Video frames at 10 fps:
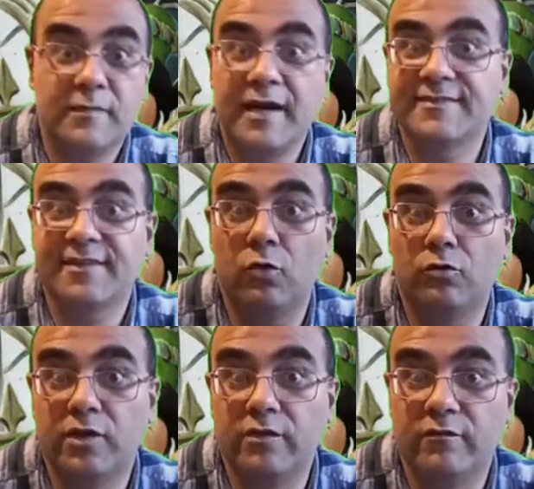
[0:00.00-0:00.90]
La
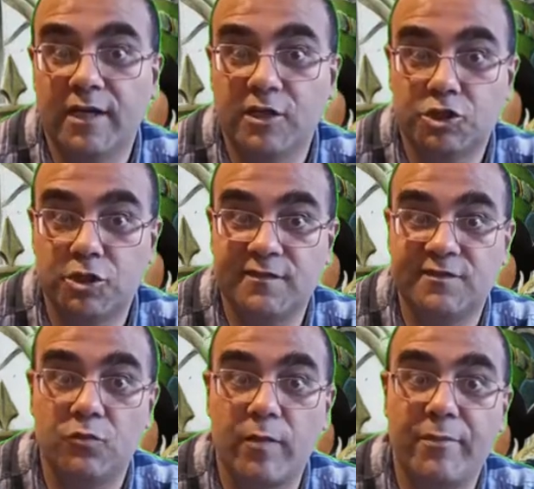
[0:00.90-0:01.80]
seconda invece,
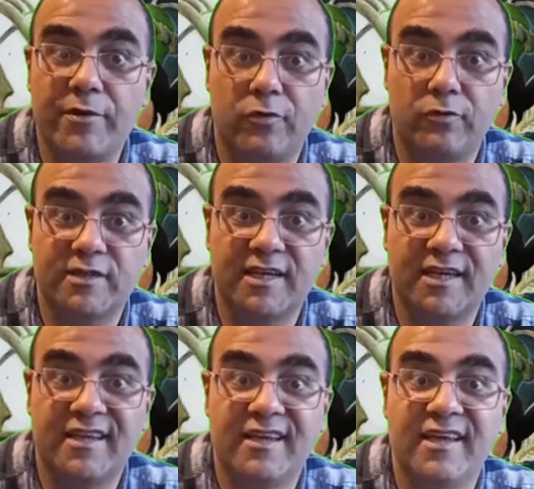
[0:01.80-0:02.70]
Zio
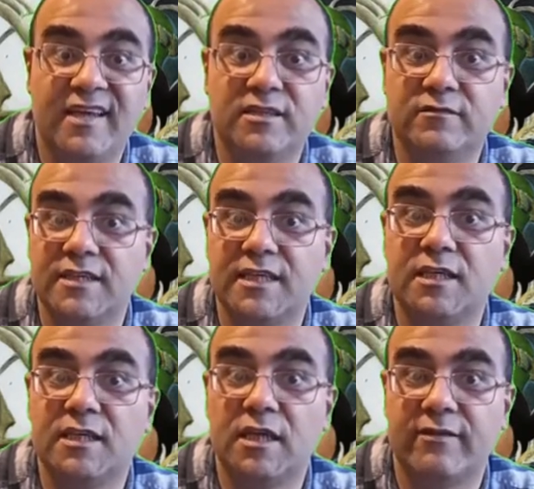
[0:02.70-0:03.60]
Paperone e i
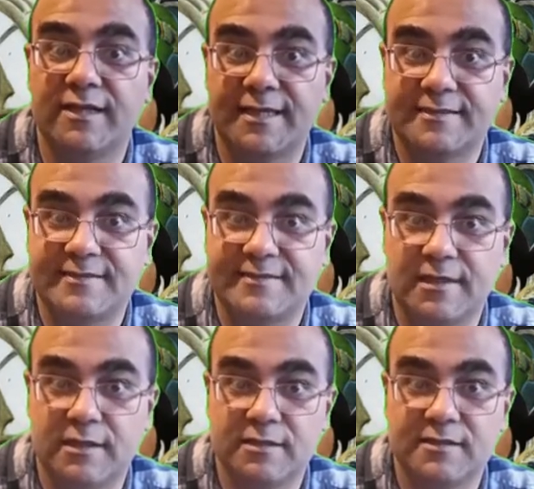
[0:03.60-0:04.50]
vichinghi a Venezia,